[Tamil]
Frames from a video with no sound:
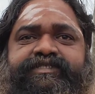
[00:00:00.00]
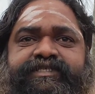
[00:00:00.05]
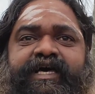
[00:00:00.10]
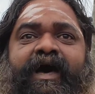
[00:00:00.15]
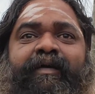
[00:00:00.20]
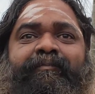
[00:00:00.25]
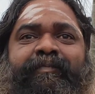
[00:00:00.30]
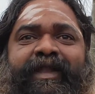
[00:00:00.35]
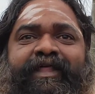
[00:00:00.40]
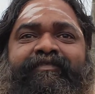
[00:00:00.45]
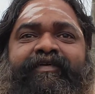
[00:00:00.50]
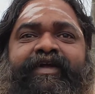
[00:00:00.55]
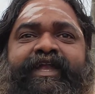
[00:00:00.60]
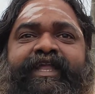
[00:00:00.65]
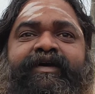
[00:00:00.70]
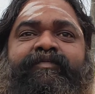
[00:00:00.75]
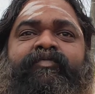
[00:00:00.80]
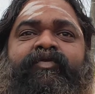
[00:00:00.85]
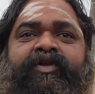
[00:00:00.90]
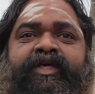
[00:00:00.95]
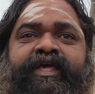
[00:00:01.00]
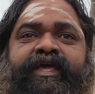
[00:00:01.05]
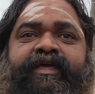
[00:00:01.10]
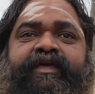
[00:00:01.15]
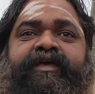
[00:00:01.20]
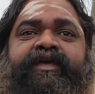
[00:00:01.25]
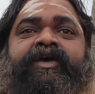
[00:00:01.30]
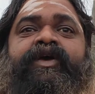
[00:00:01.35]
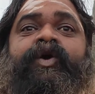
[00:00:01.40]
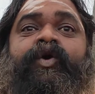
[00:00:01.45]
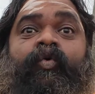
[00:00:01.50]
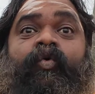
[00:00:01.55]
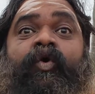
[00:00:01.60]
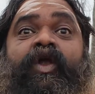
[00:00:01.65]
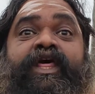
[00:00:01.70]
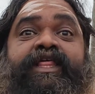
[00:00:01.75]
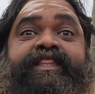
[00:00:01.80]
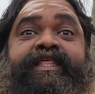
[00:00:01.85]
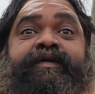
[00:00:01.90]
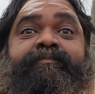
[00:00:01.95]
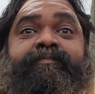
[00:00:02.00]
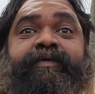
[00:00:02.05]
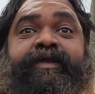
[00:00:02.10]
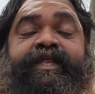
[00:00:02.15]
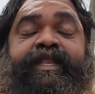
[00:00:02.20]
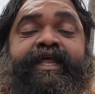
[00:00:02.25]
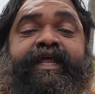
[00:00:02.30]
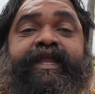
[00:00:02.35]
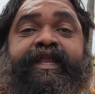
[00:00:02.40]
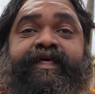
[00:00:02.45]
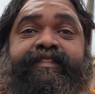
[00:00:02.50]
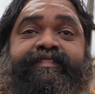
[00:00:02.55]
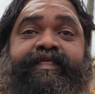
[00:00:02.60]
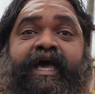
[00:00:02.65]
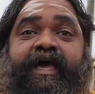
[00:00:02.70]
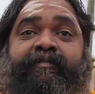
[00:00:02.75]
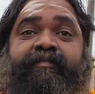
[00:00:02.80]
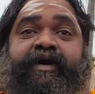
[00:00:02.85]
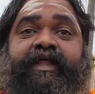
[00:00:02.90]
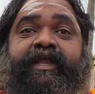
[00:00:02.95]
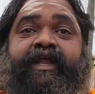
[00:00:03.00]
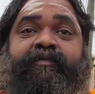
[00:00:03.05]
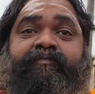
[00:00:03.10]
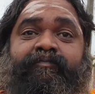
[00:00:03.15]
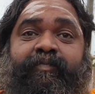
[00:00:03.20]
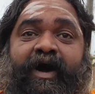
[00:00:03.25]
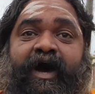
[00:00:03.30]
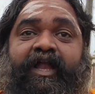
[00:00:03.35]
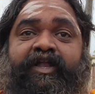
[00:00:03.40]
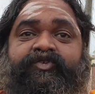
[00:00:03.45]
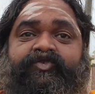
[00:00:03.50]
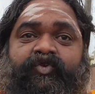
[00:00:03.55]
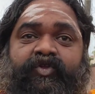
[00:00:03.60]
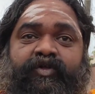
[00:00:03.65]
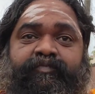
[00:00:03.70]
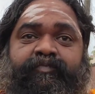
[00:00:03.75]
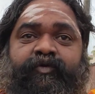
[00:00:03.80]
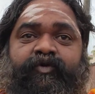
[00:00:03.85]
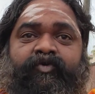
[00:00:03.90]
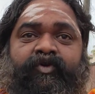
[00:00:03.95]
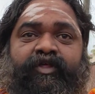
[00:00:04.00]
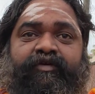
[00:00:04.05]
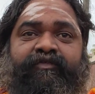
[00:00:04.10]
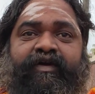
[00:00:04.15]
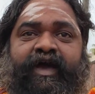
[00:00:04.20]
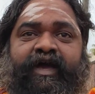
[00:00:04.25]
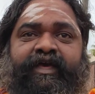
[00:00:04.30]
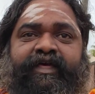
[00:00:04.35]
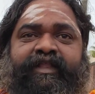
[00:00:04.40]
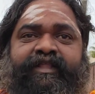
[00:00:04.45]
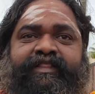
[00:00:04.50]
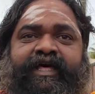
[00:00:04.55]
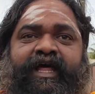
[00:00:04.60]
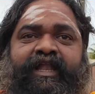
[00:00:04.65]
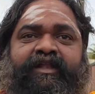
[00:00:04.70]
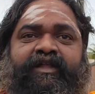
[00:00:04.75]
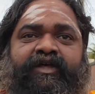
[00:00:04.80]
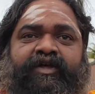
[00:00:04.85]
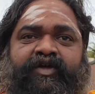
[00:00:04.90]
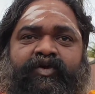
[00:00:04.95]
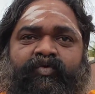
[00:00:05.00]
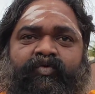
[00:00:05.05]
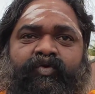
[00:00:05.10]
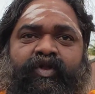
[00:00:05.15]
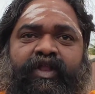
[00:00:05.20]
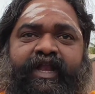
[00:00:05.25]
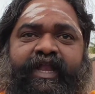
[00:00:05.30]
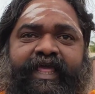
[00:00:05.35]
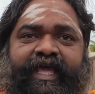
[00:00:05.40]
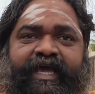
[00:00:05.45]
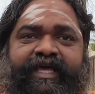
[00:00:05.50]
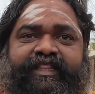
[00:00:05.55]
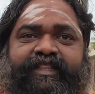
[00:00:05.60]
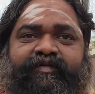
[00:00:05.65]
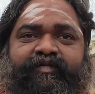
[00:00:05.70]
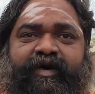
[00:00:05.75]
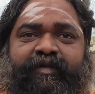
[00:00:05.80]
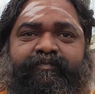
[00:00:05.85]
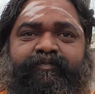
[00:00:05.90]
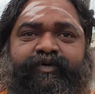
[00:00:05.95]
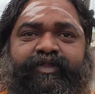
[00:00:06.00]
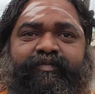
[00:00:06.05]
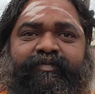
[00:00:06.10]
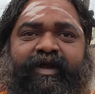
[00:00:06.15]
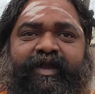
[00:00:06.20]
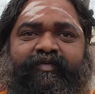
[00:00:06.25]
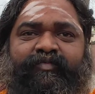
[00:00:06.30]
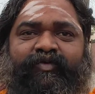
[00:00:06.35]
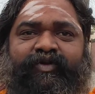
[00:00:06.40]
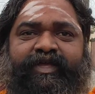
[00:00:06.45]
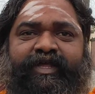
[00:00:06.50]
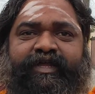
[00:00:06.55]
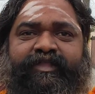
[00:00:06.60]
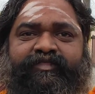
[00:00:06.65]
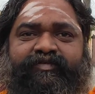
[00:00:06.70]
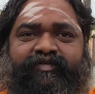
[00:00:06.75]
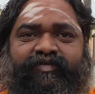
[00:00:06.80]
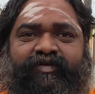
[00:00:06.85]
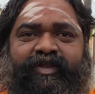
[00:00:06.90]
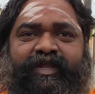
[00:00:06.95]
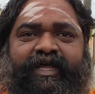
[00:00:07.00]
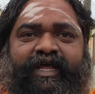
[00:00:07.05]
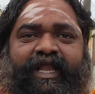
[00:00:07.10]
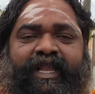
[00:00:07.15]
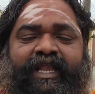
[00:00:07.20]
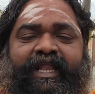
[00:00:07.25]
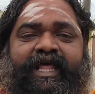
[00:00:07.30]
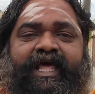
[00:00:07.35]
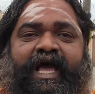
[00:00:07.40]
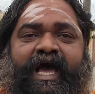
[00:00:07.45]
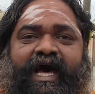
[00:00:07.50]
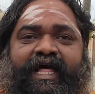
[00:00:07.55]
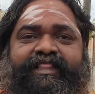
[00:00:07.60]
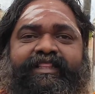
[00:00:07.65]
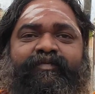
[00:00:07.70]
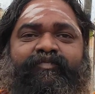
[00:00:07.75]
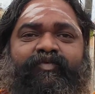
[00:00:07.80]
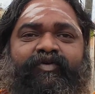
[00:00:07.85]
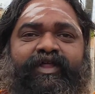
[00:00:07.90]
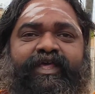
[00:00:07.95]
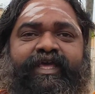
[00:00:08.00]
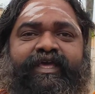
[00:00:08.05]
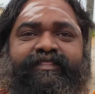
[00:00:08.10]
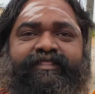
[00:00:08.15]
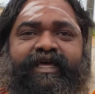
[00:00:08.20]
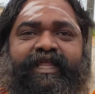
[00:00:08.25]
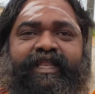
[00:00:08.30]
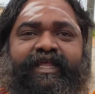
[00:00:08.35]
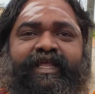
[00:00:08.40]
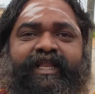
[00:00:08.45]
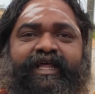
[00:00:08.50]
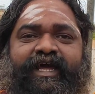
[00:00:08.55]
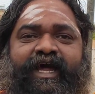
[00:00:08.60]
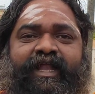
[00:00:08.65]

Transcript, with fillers: சாப்பிட வேண்டிய மூலிகை குழந்தை பெற்றிருக்கின்ற தாய்மார்கள் பால் சுரப்பு குறைவாக இருந்தால் உடனடியாக இந்த அற்புதமான மூலிகை எடுத்துக்கொள்ளுங்கள் அந்த மூலிகையை தான் நீங்கள்